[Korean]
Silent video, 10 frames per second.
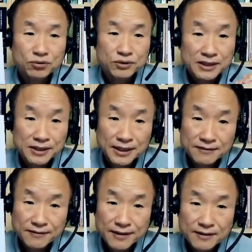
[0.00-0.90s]
투자
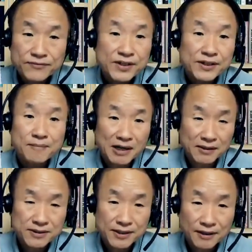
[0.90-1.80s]
시간대 없는 게
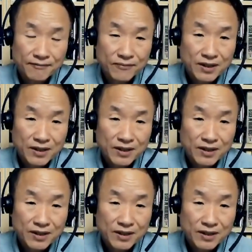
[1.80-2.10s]
많은 책.